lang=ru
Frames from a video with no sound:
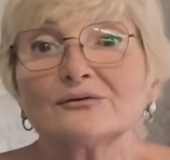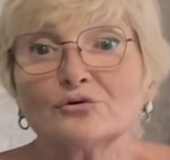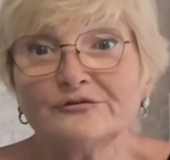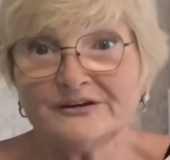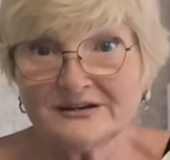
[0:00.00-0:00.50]

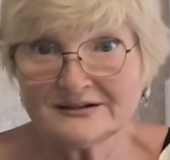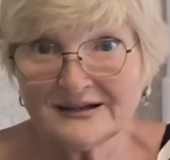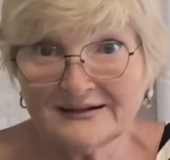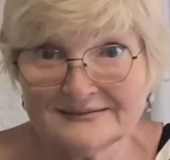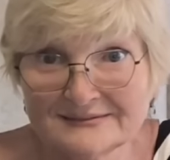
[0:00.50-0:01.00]
Увидели,
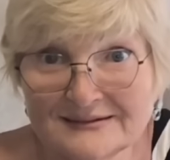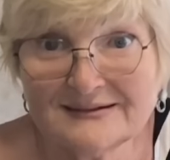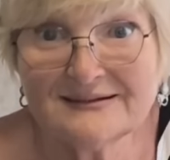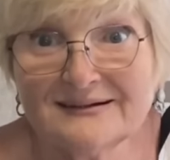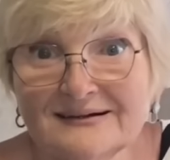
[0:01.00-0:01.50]
да?
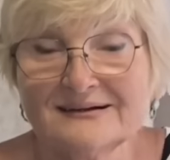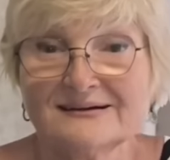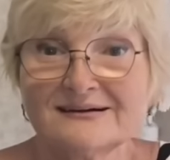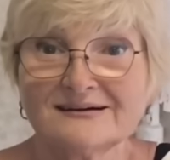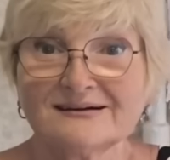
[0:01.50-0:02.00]

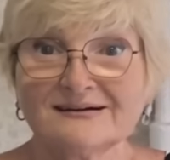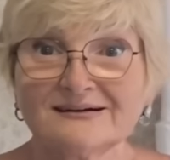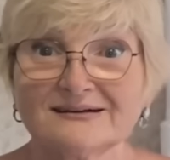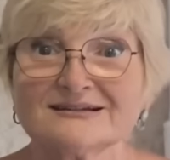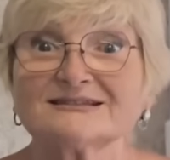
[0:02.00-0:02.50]

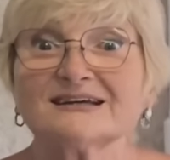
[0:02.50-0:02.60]
С